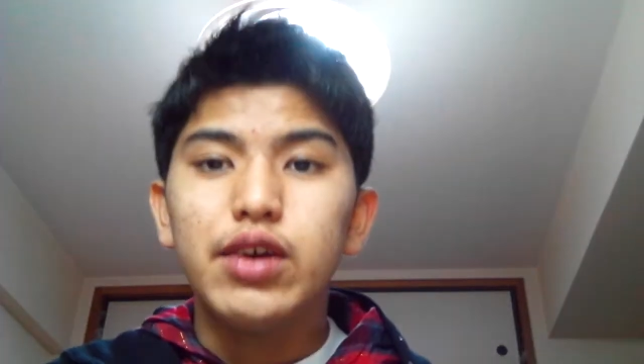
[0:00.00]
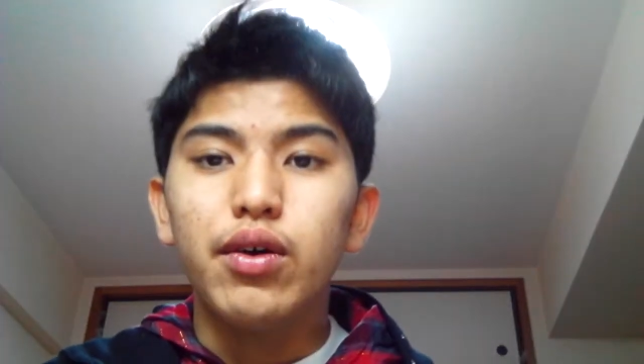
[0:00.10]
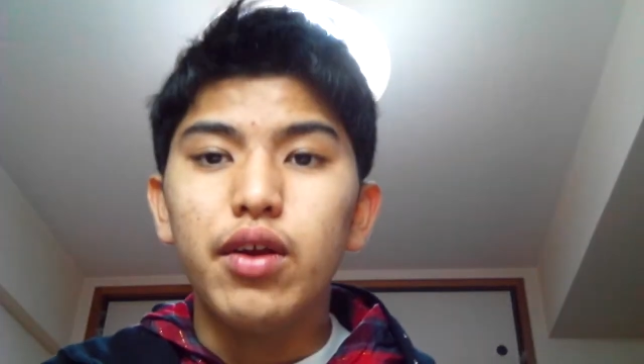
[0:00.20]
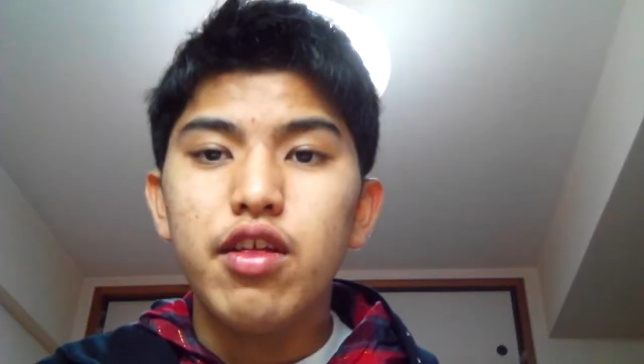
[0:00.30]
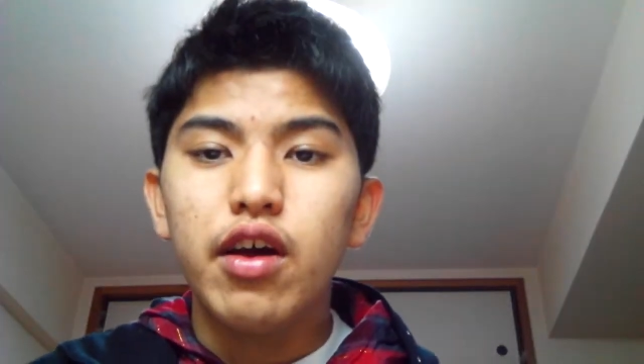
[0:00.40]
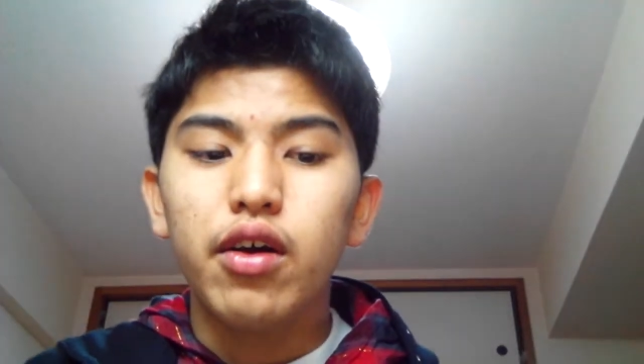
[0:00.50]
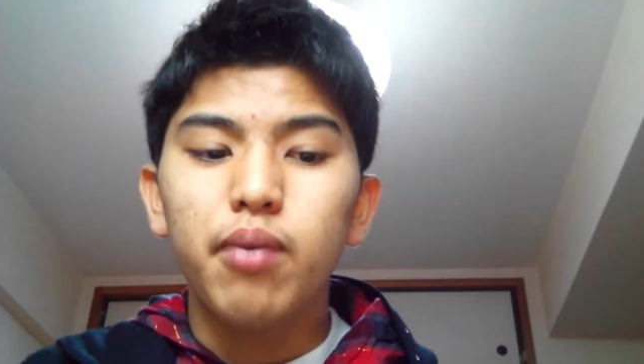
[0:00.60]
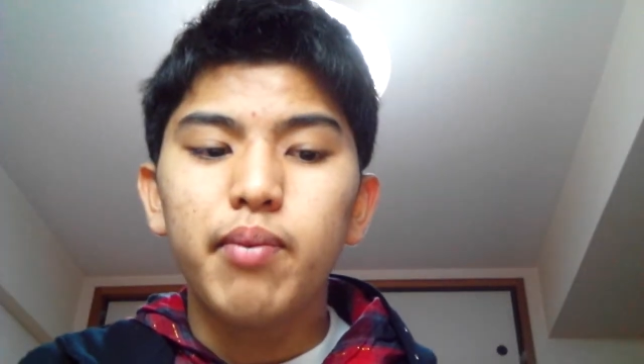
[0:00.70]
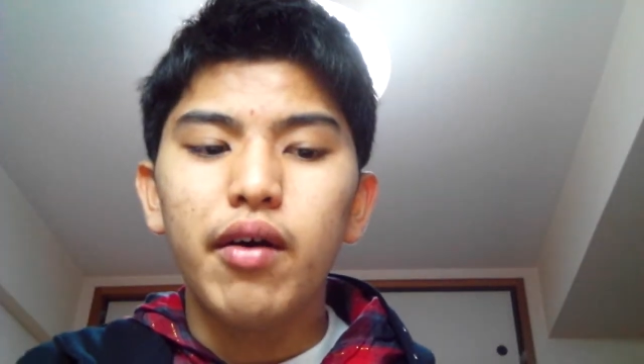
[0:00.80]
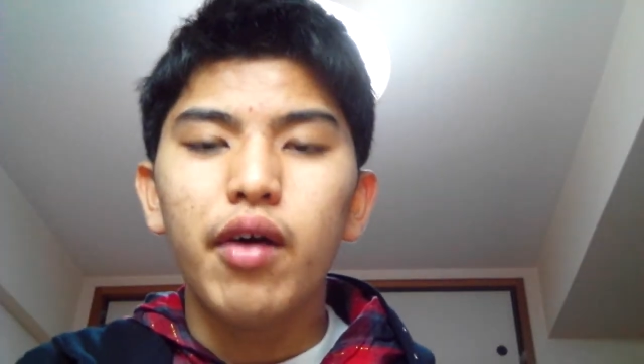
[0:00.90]
こんにちは、
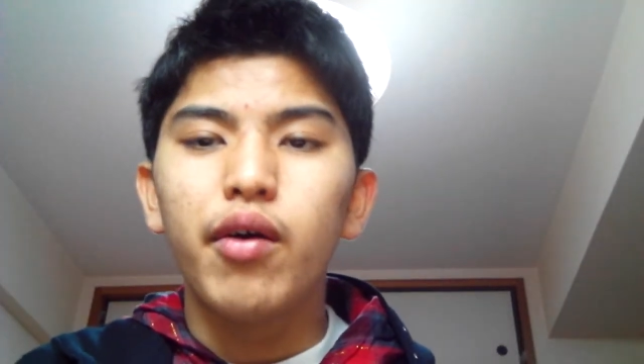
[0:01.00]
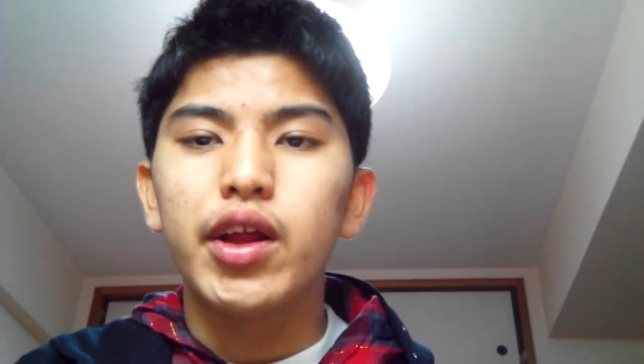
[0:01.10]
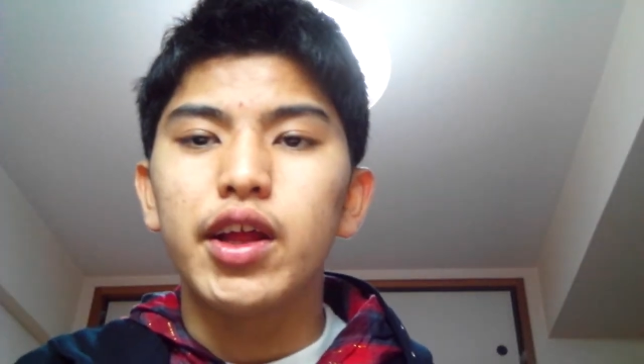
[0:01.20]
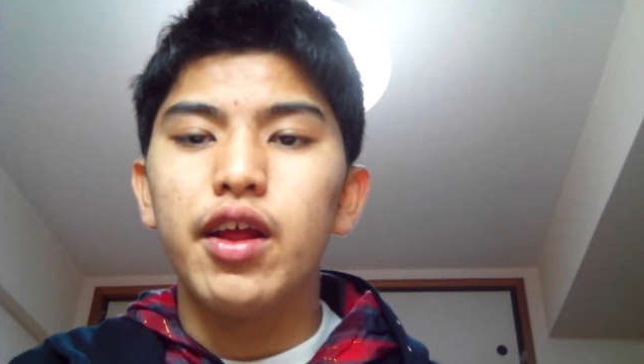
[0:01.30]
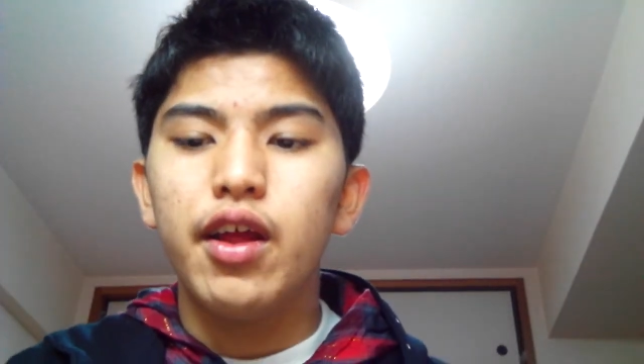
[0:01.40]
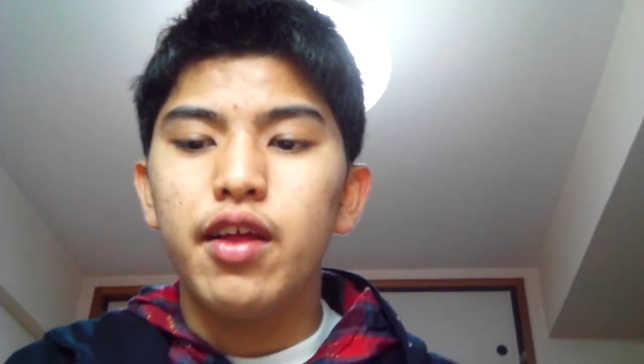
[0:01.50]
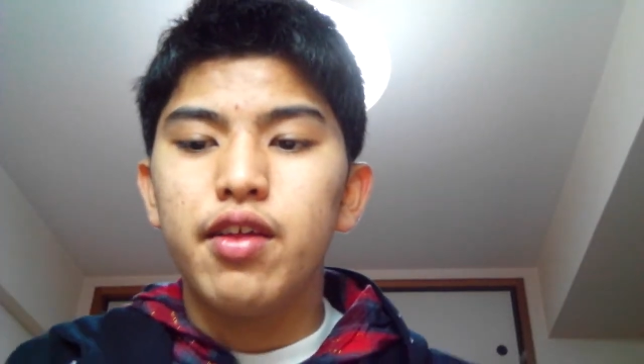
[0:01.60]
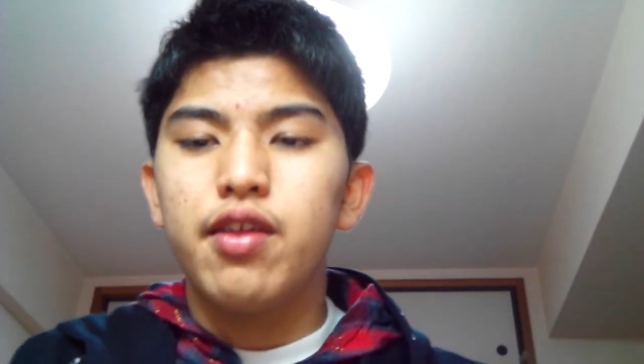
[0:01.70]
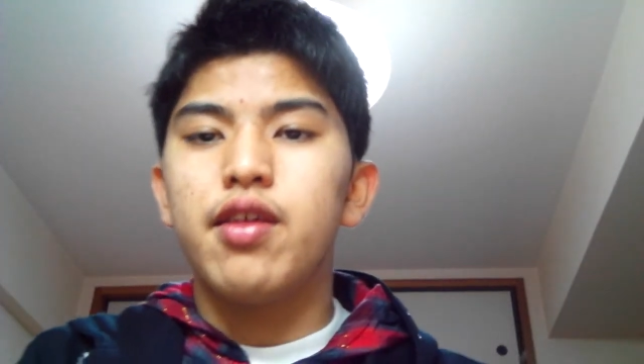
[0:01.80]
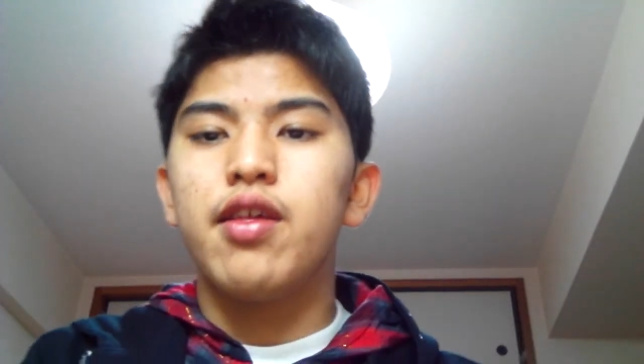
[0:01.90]
こんばんは、渡根で
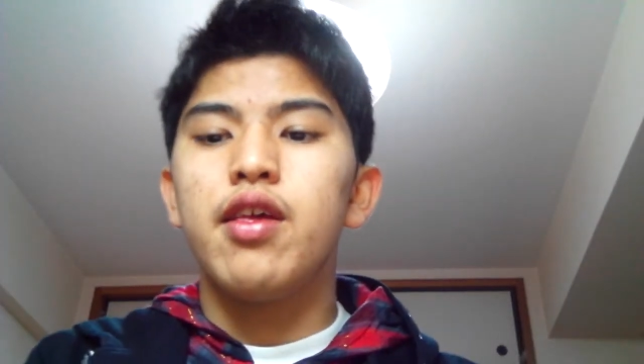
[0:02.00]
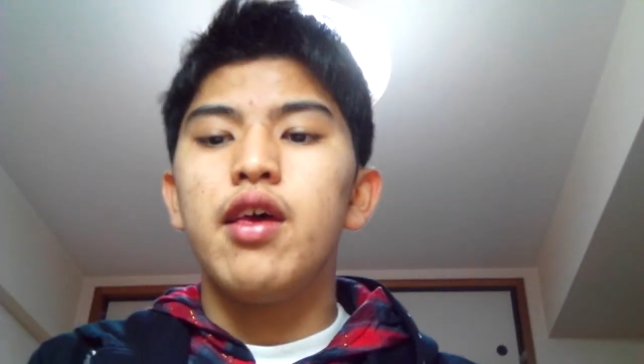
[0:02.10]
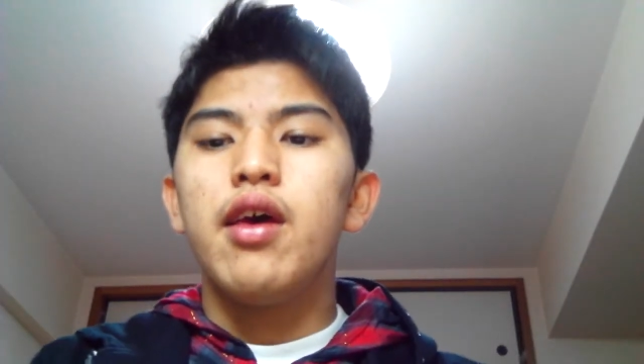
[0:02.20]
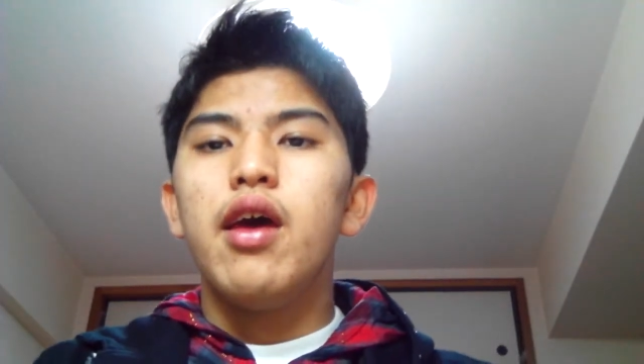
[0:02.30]
す。